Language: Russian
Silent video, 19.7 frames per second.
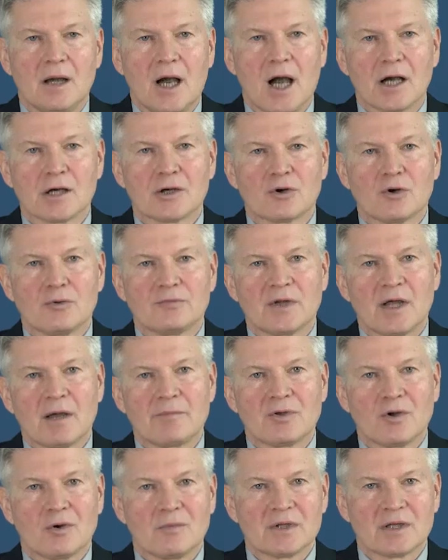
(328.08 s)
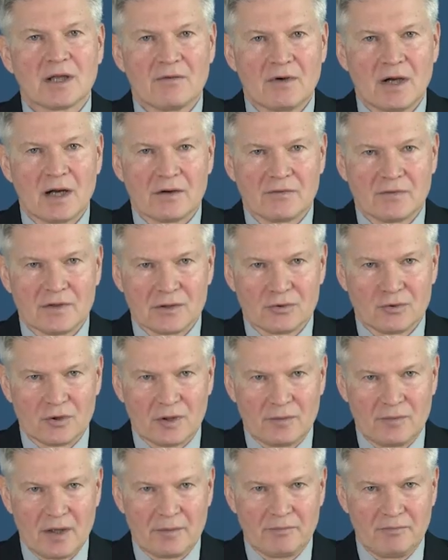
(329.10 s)
Огромные объемы товаров,
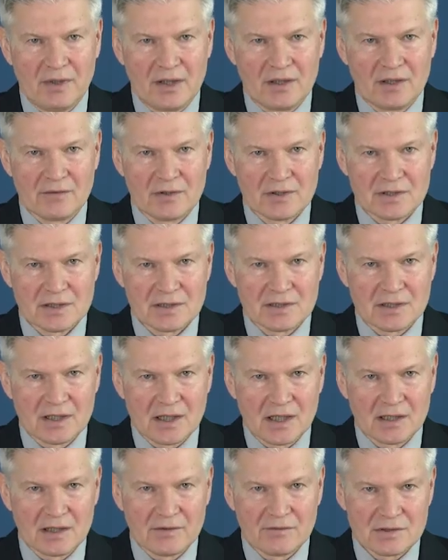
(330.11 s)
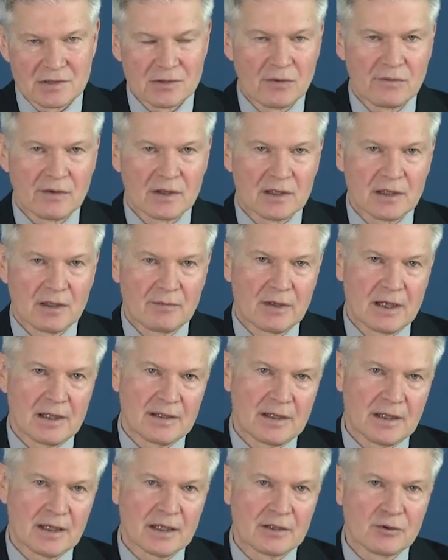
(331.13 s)
которыми обмениваются страны в условиях
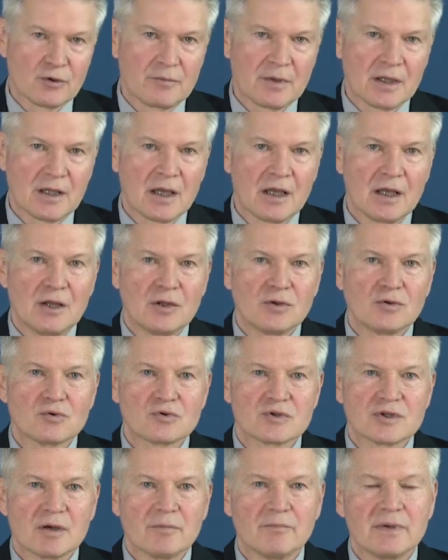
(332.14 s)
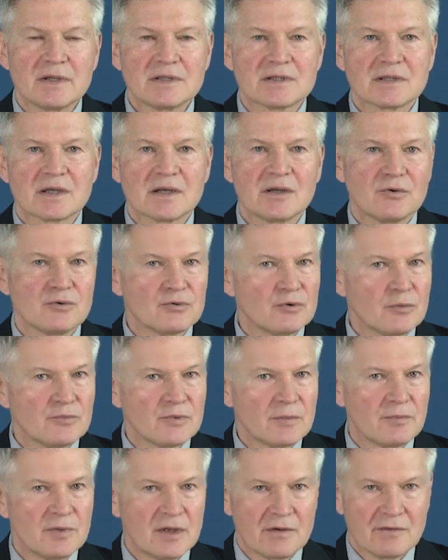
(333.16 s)
глобальной экономики, нужно быстро и
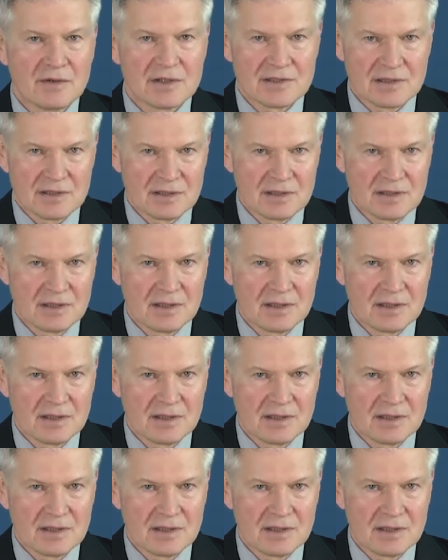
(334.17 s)
удобно перевозить.